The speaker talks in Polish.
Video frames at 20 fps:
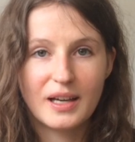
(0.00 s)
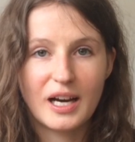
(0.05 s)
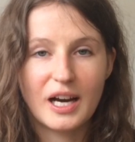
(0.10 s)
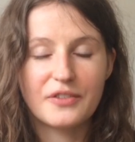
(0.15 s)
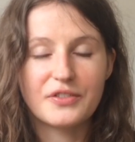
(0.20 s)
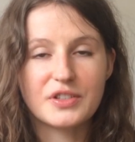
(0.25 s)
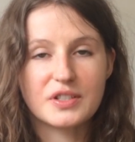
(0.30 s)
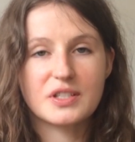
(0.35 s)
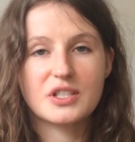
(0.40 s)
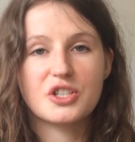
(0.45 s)
A
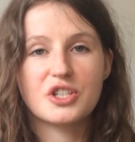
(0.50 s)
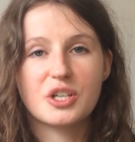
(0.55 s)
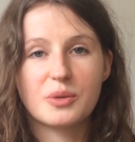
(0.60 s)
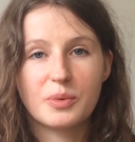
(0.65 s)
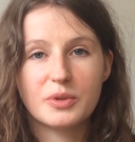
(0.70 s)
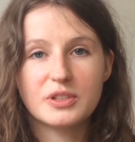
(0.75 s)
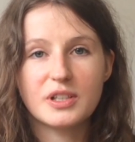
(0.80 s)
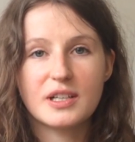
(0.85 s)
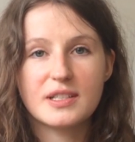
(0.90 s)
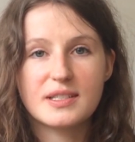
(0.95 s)
więc
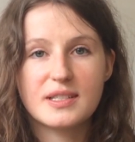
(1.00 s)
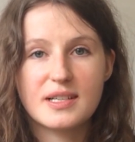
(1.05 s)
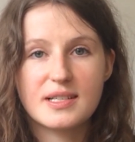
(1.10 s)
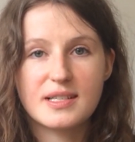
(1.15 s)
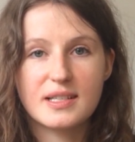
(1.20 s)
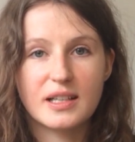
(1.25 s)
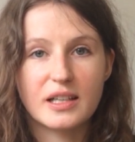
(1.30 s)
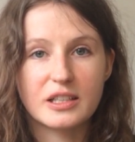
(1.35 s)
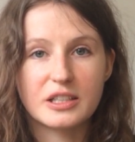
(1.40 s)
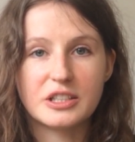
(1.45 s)
szczepionka
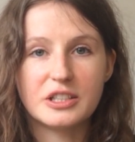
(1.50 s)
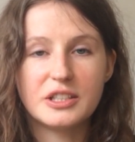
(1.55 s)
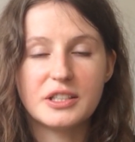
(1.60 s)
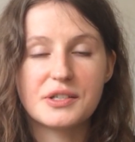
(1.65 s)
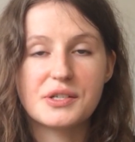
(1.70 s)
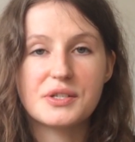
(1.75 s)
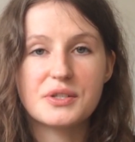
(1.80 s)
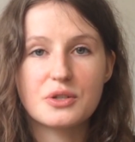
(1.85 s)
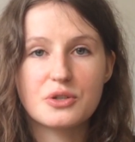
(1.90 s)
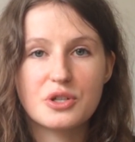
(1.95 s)
AstraZeneca
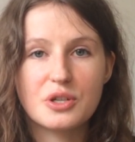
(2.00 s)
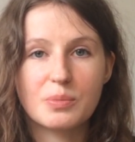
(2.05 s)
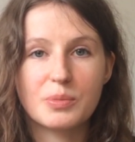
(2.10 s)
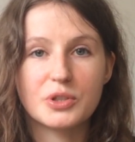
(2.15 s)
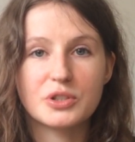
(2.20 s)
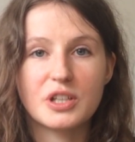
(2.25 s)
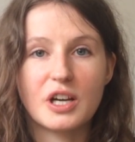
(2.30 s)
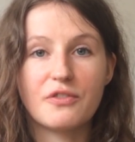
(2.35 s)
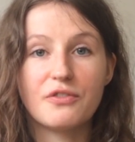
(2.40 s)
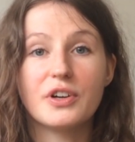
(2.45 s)
jest to
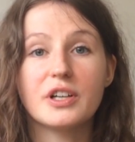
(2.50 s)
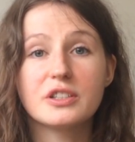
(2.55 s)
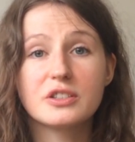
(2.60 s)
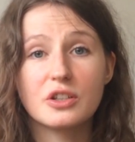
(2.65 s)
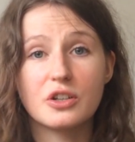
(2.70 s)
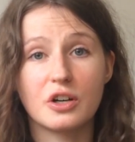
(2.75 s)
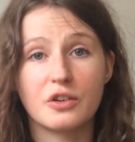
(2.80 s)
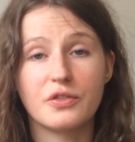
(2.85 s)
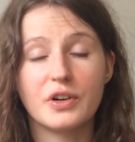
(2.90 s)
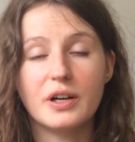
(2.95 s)
szczepionka
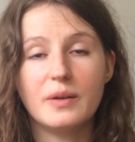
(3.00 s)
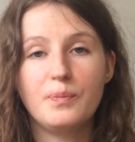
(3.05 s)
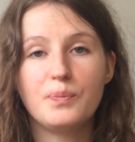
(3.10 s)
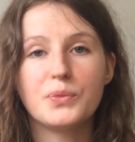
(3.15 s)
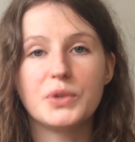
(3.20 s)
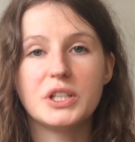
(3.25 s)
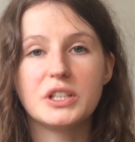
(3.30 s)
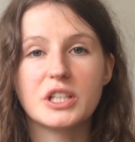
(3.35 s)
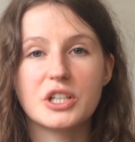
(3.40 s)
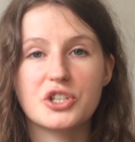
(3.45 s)
wektorowa,
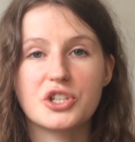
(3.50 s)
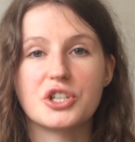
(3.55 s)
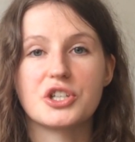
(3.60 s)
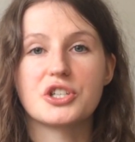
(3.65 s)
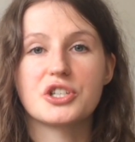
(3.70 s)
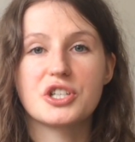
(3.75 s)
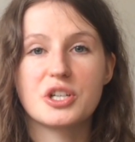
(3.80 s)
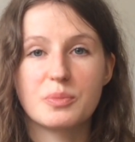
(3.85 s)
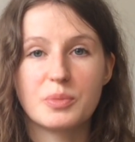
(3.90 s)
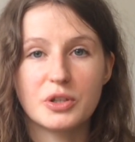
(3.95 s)
inaczej
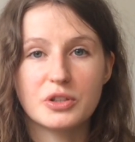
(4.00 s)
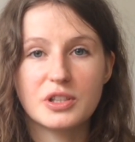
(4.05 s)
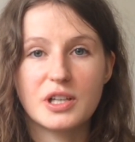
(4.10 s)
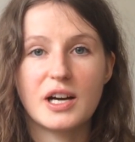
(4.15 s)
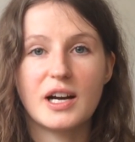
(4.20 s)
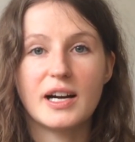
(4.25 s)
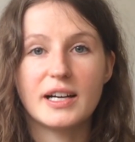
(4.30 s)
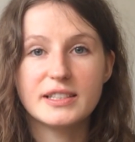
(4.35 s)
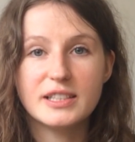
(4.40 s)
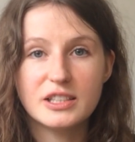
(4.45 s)

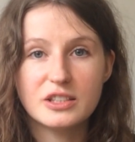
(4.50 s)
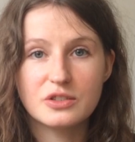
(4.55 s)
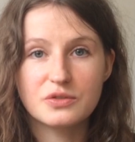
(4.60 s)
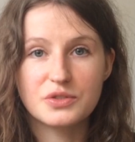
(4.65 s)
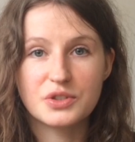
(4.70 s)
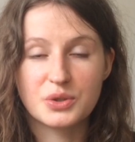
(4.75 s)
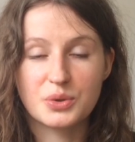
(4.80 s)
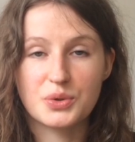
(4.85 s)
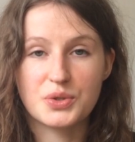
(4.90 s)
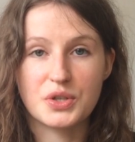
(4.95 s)
szczepionka
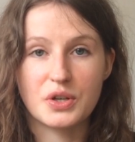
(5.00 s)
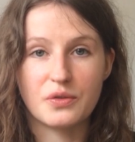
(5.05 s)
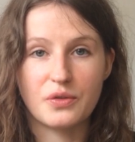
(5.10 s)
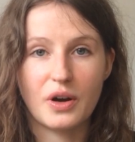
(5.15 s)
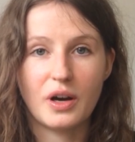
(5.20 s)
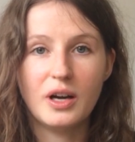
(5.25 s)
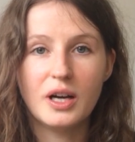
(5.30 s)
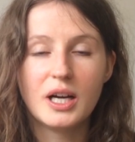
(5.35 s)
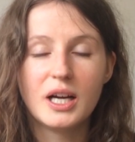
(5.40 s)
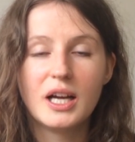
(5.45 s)

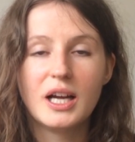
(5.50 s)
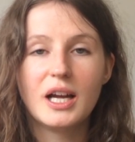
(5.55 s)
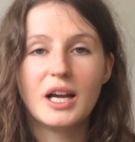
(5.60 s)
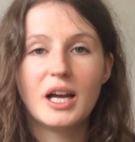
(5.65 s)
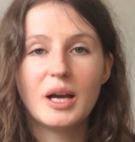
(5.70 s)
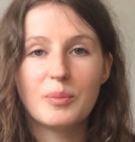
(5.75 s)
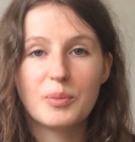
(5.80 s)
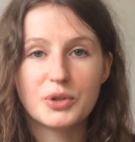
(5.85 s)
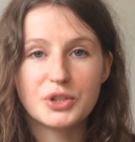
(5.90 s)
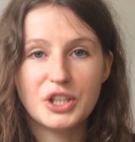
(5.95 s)
adenowirusowa,
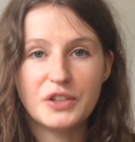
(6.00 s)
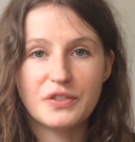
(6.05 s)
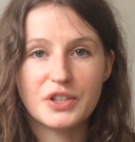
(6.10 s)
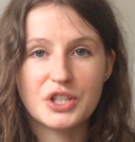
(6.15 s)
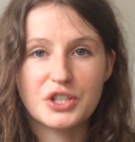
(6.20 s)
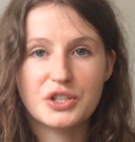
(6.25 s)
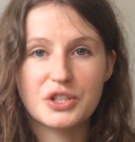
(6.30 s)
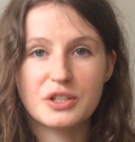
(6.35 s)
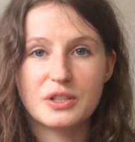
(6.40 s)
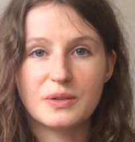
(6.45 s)

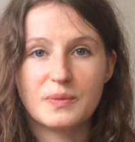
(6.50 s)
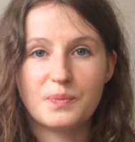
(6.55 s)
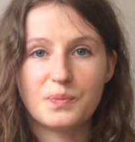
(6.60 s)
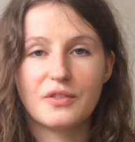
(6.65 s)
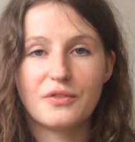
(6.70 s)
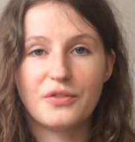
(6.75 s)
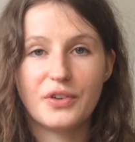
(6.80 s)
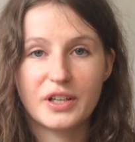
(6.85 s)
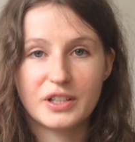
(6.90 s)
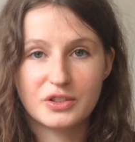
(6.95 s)
ponieważ
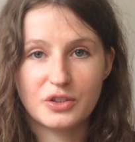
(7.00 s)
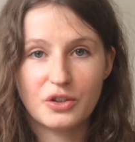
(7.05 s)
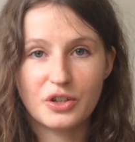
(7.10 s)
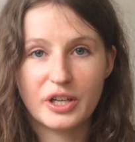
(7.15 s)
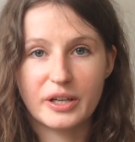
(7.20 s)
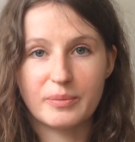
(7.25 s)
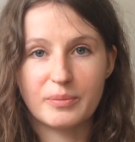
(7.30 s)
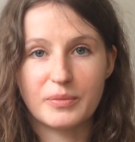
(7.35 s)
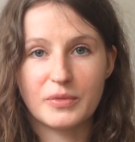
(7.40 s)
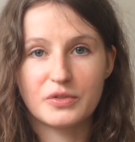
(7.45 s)

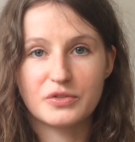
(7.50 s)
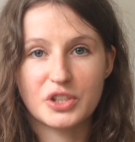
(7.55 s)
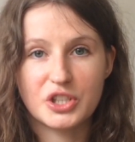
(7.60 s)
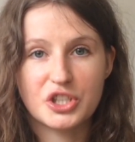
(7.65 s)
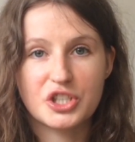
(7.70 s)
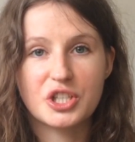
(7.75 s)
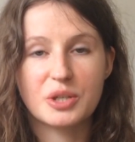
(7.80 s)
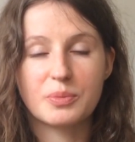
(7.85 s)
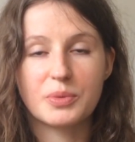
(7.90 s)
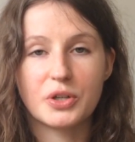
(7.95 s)
wektorem tej
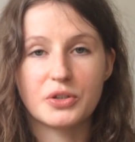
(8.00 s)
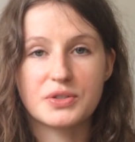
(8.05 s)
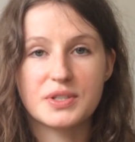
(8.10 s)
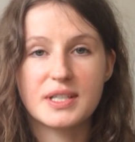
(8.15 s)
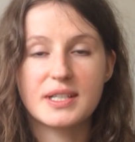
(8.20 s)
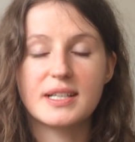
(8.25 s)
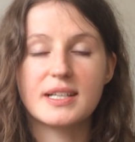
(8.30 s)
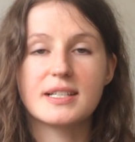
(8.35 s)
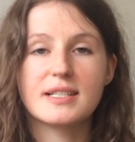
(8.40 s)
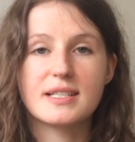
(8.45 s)

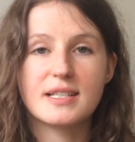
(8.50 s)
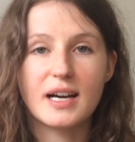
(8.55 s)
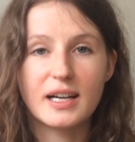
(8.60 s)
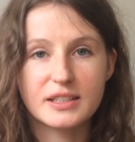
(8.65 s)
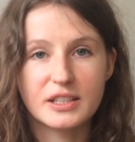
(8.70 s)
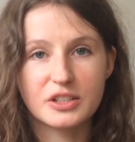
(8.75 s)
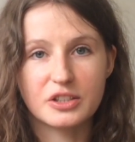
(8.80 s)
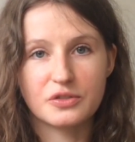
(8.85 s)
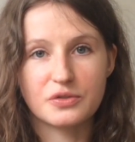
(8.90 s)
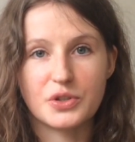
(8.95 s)
szczepionce jest
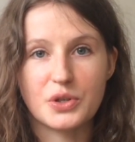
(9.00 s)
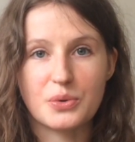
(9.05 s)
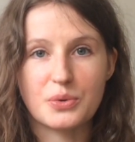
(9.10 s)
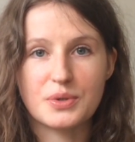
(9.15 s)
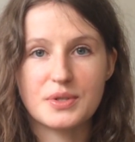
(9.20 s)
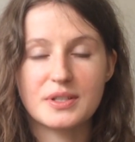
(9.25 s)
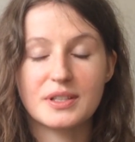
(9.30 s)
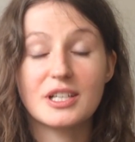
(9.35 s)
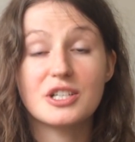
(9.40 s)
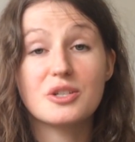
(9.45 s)

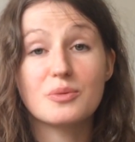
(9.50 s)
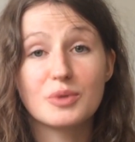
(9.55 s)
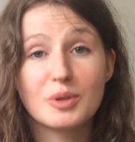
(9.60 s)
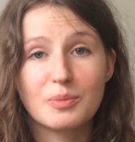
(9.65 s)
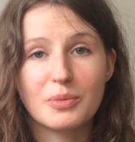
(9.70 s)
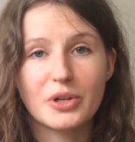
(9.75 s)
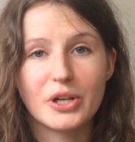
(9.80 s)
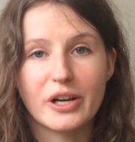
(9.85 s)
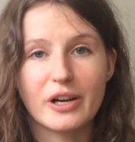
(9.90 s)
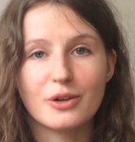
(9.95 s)
adenowirus. Na czym to
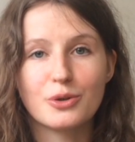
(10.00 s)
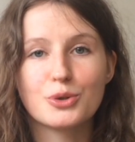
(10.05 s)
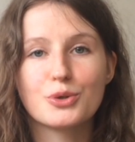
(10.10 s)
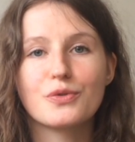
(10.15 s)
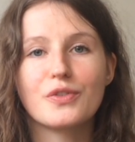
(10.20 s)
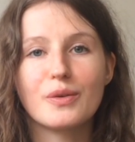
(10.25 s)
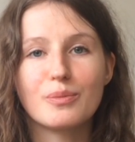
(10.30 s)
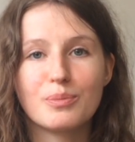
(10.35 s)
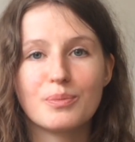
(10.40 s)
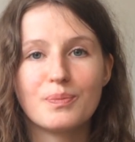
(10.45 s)
polega? Już
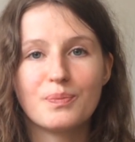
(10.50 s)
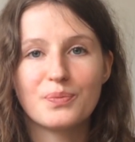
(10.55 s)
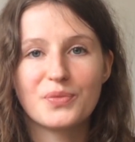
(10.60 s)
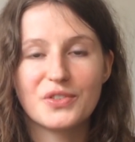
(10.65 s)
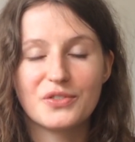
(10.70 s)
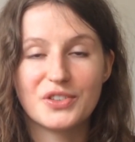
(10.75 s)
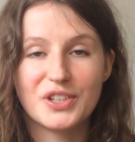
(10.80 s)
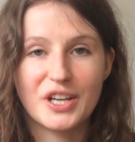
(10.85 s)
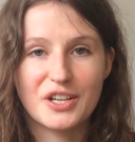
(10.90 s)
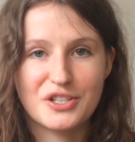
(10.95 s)
Wam
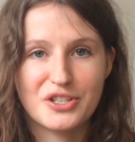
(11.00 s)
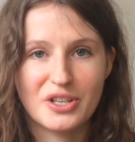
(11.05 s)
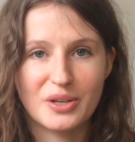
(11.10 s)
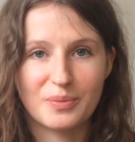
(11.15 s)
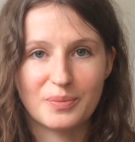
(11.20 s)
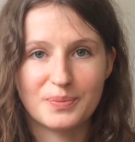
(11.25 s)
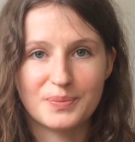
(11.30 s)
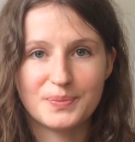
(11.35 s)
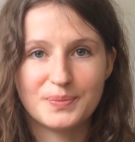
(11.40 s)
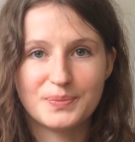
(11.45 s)

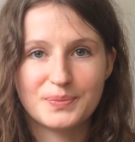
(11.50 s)
wyjaśniam.